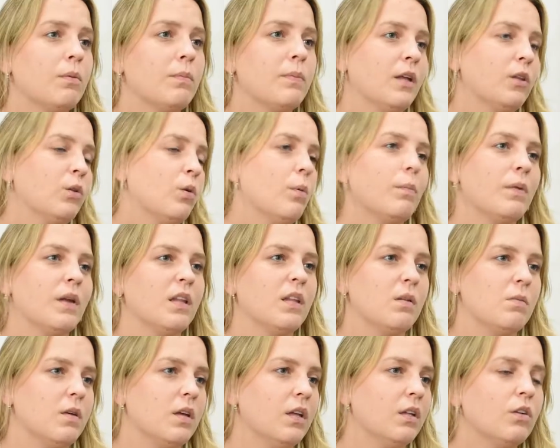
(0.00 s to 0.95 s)
propia, tu
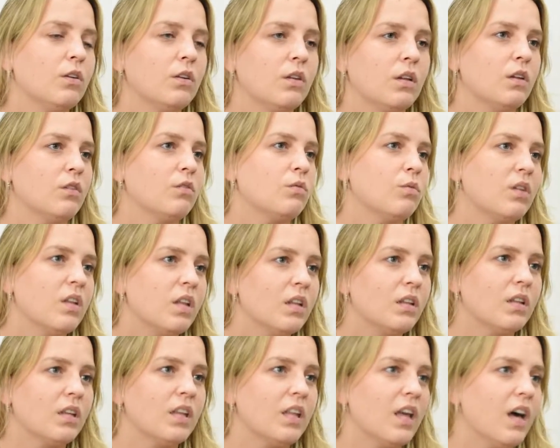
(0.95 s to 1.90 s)
emprendimiento tiene su
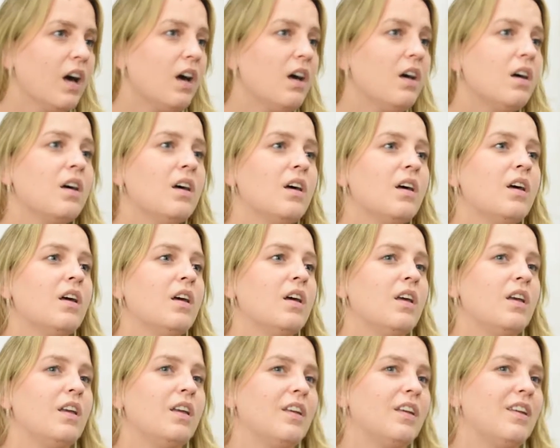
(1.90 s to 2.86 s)
identidad
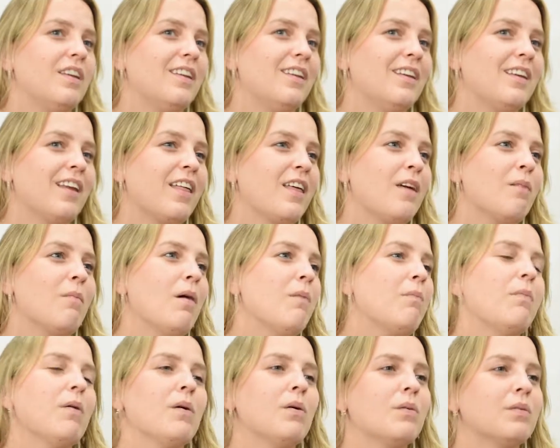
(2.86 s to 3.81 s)
y nadie más
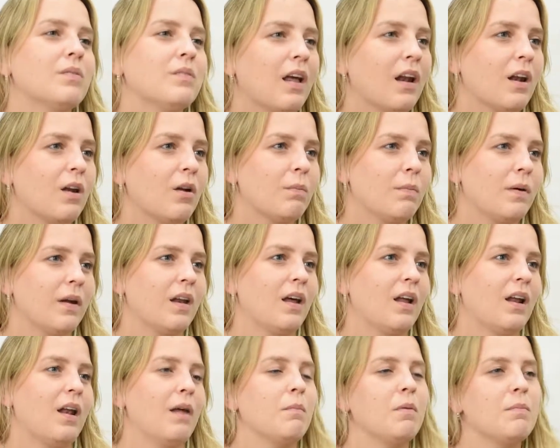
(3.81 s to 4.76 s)
puede usarlo
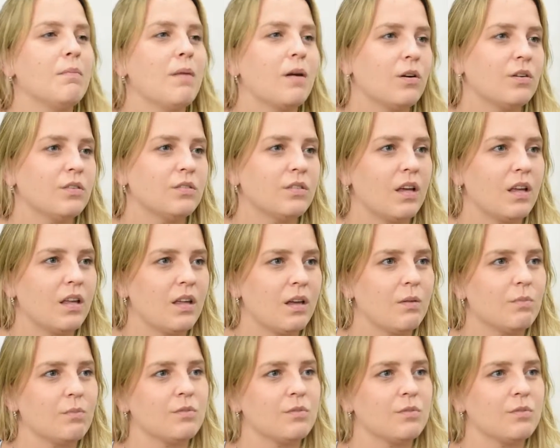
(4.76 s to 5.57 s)
para la misma cosa.